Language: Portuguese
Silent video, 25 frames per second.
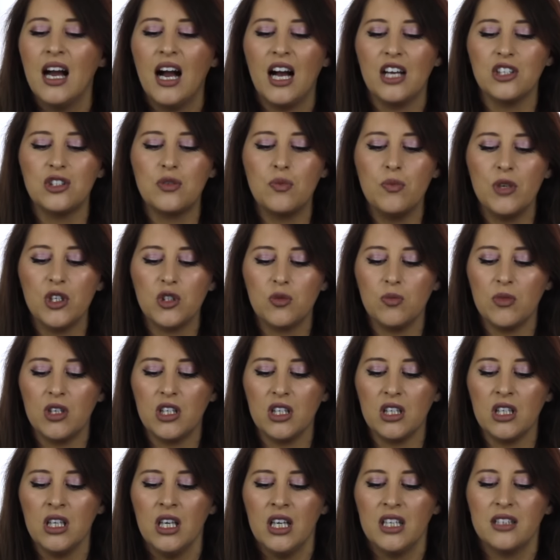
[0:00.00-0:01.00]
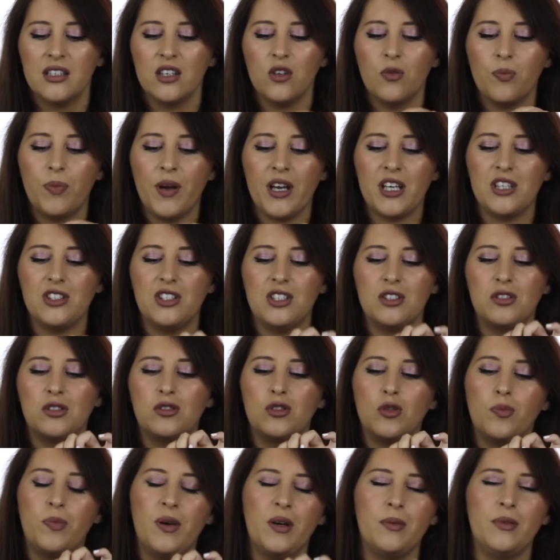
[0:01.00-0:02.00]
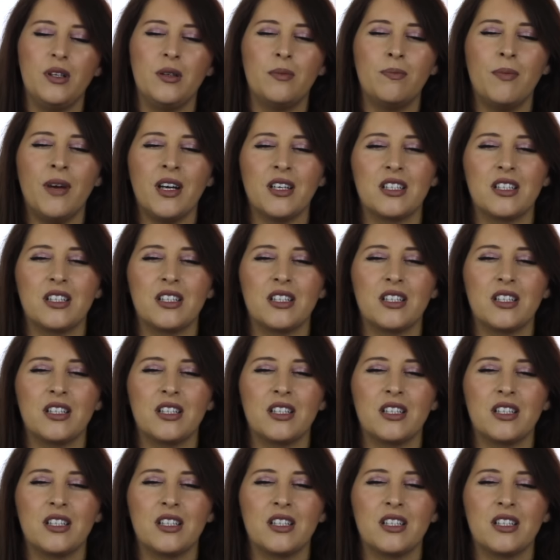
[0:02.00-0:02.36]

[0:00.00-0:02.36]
Acho mesmo que tem um packaging super nítido.